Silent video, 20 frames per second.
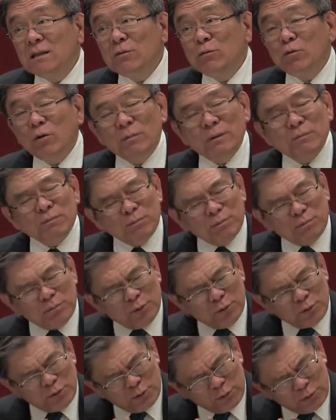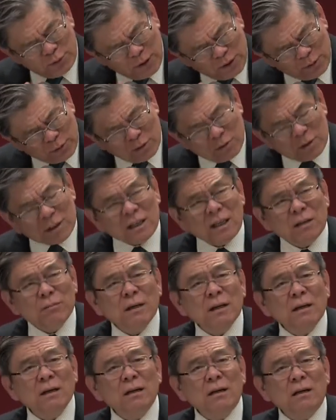我们不需要守诫
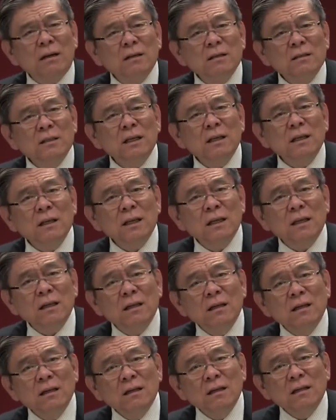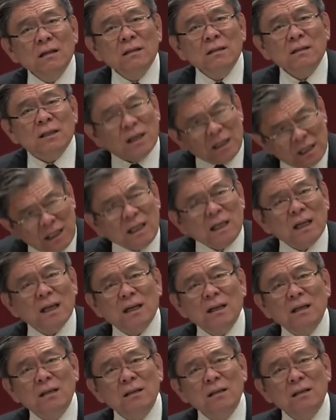命而称义，称义了，